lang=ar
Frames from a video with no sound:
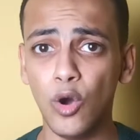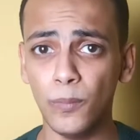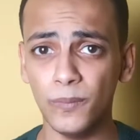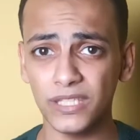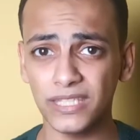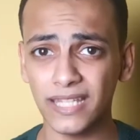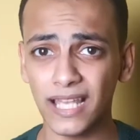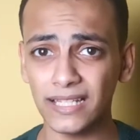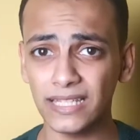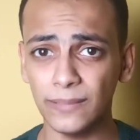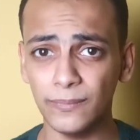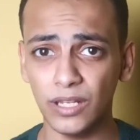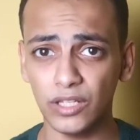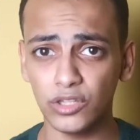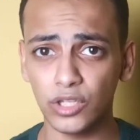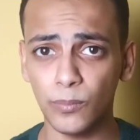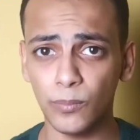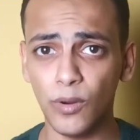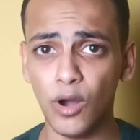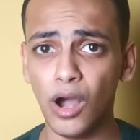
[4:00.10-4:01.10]
هو بيستخدم
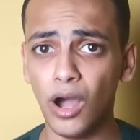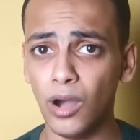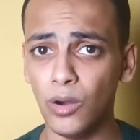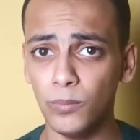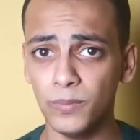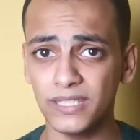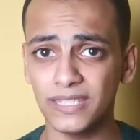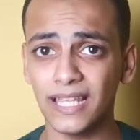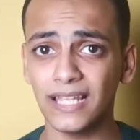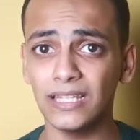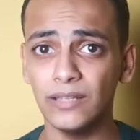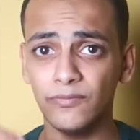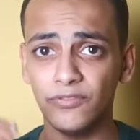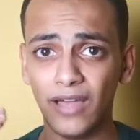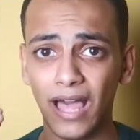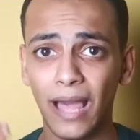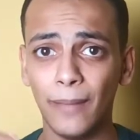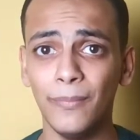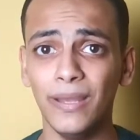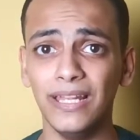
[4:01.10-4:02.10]
للطباعه وبيستخدم
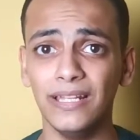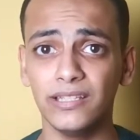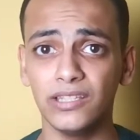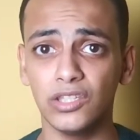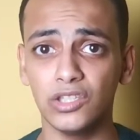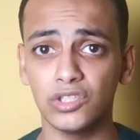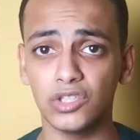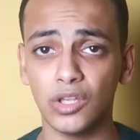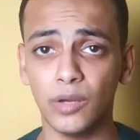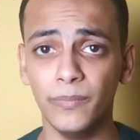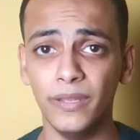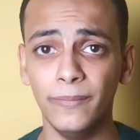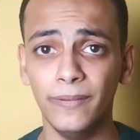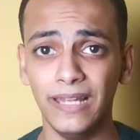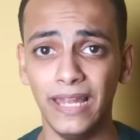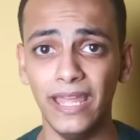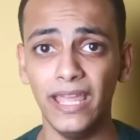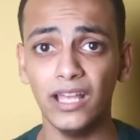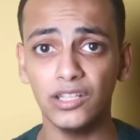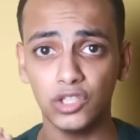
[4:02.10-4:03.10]
في اعمال التصاميم
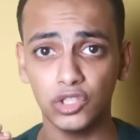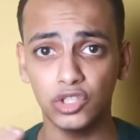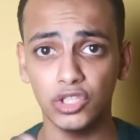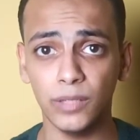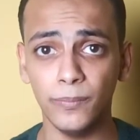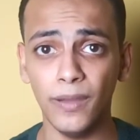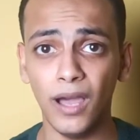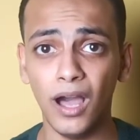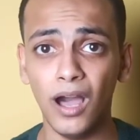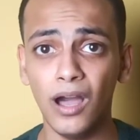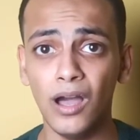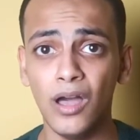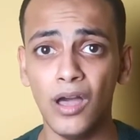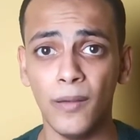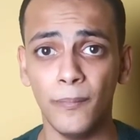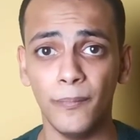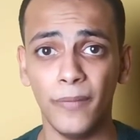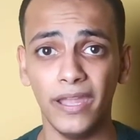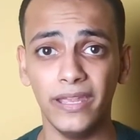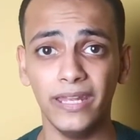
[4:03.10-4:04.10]
اللي هي هتطبع
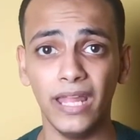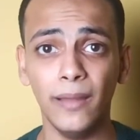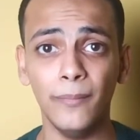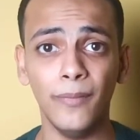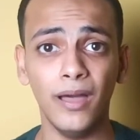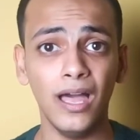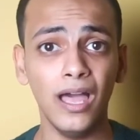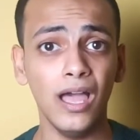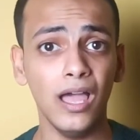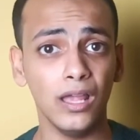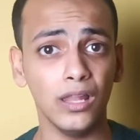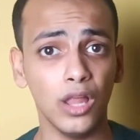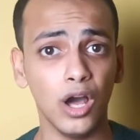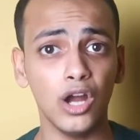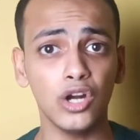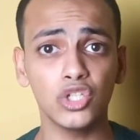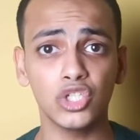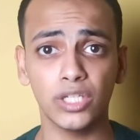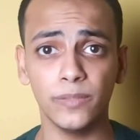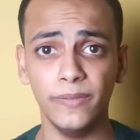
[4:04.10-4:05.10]
بينما
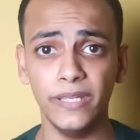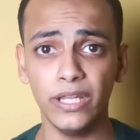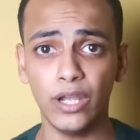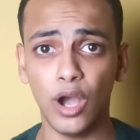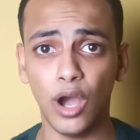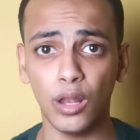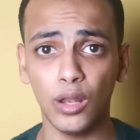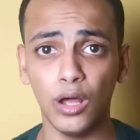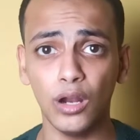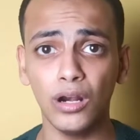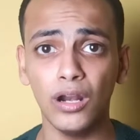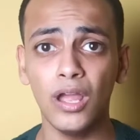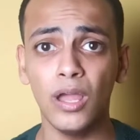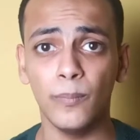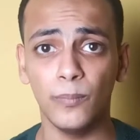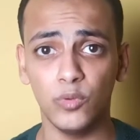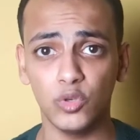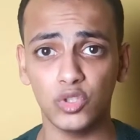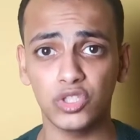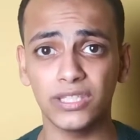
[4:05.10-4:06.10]
الار جي بي كلر
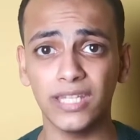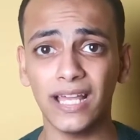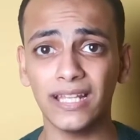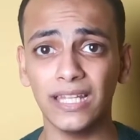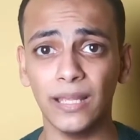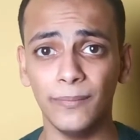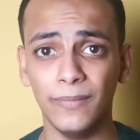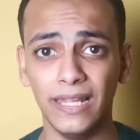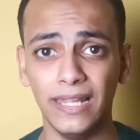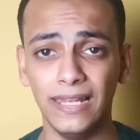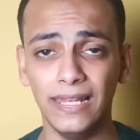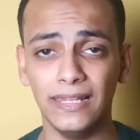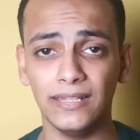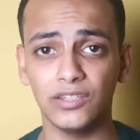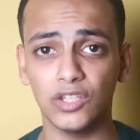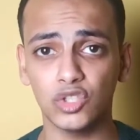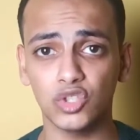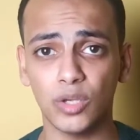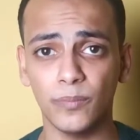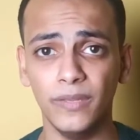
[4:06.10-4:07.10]
بيستخدم
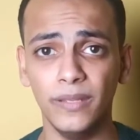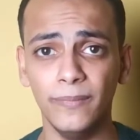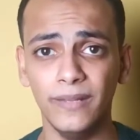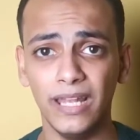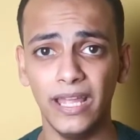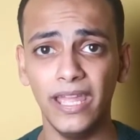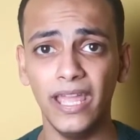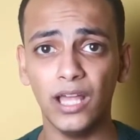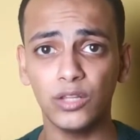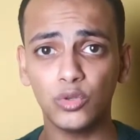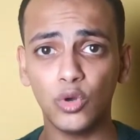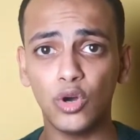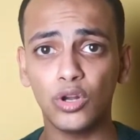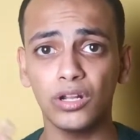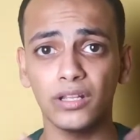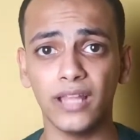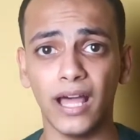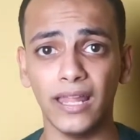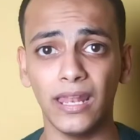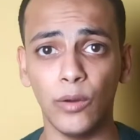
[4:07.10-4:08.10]
للتصاميم اللي هي
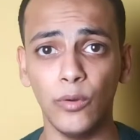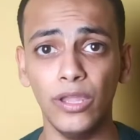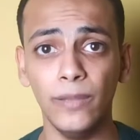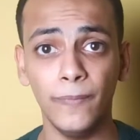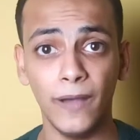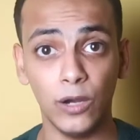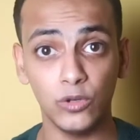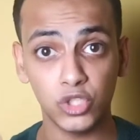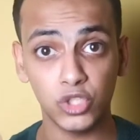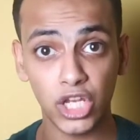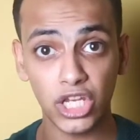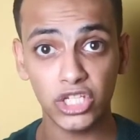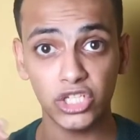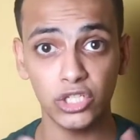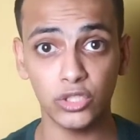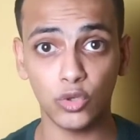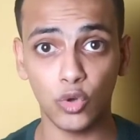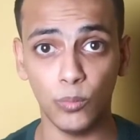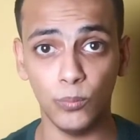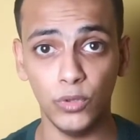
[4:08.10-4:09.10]
هتعرض على ويب او
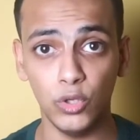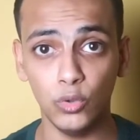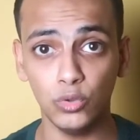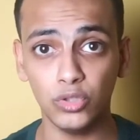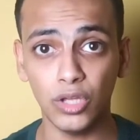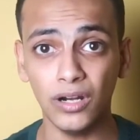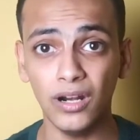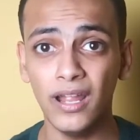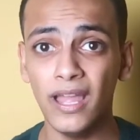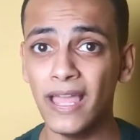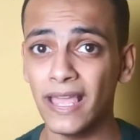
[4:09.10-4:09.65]
شاشه كمبيوتر